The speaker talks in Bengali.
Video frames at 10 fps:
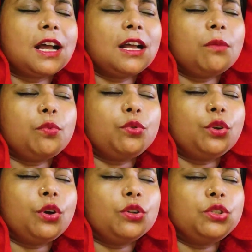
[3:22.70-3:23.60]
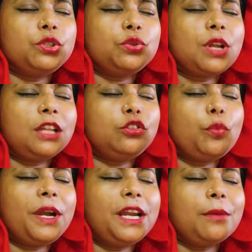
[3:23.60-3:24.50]
আকাঙ্ক্ষা পূর্ণ করো যিশু না
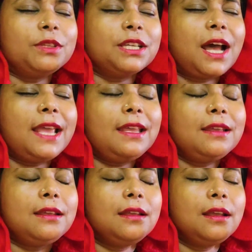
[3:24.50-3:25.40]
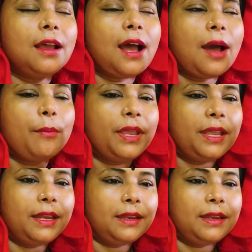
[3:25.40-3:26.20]
তোমারই নাম চাই আমি